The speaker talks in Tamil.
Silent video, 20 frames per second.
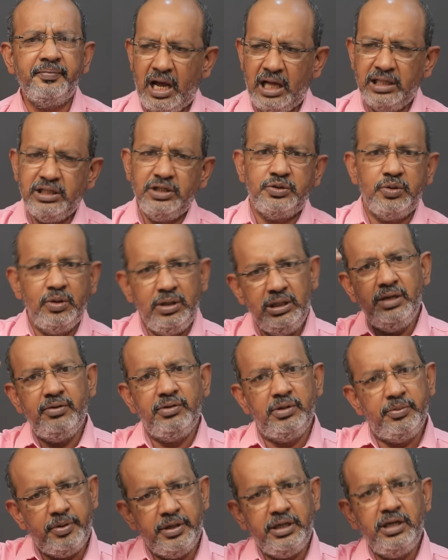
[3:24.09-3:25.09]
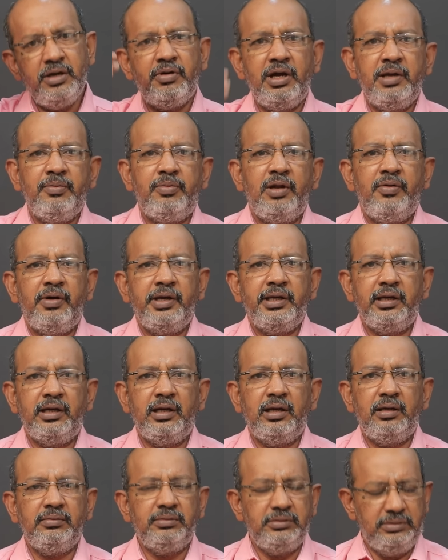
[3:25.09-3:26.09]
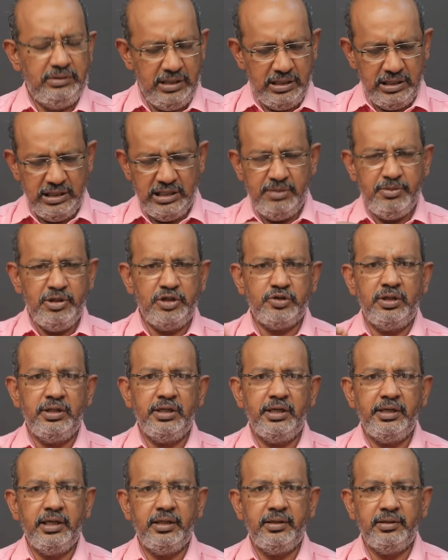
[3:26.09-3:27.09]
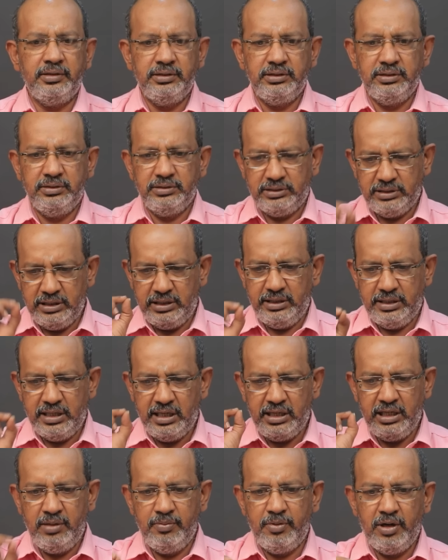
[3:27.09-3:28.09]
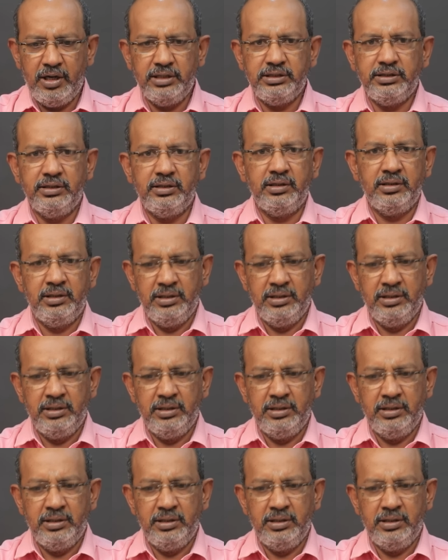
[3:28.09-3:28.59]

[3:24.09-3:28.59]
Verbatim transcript: அதை சொல்லியே வந்து பெரிய வாய்ப்பெலாம் வாங்கியிருக்கலாம் எங்கேயுமே சொன்னது கிடையாது சரி டேனியல் பாலாஜி